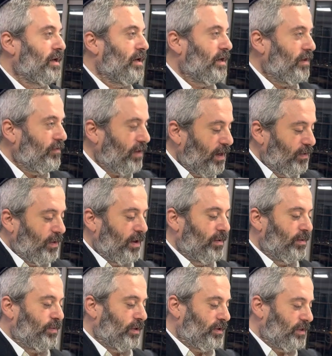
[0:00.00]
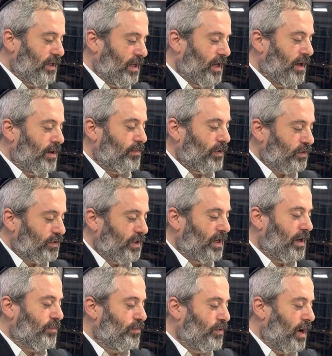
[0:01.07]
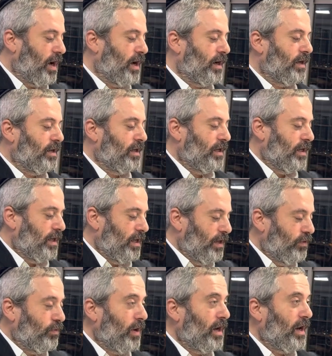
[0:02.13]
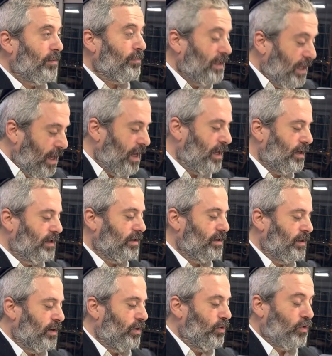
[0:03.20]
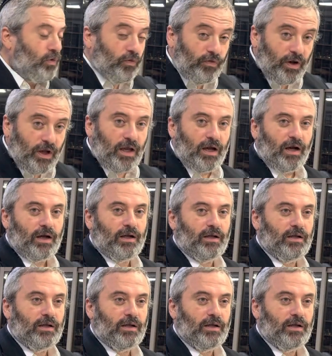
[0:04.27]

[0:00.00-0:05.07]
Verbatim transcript: il va lui apporter à manger, à boire, il doit l'habiller, le couvrir,